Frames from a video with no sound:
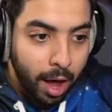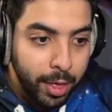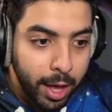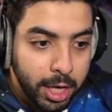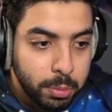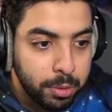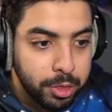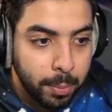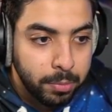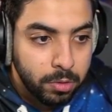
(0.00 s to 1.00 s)
هذا ايش
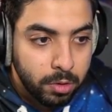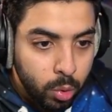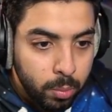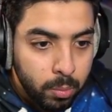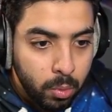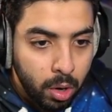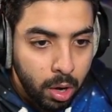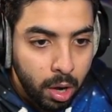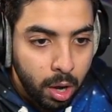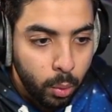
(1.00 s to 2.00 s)
بالضبط
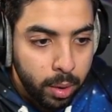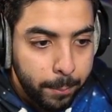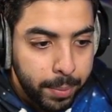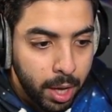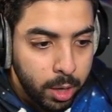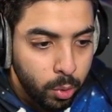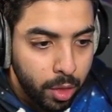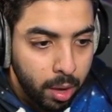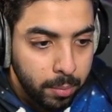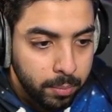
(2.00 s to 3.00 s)
يما وربي انه
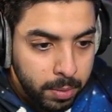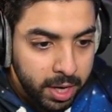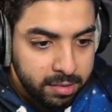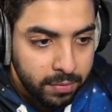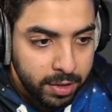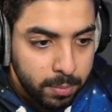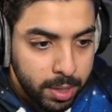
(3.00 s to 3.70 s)
ضخم ديني استفيد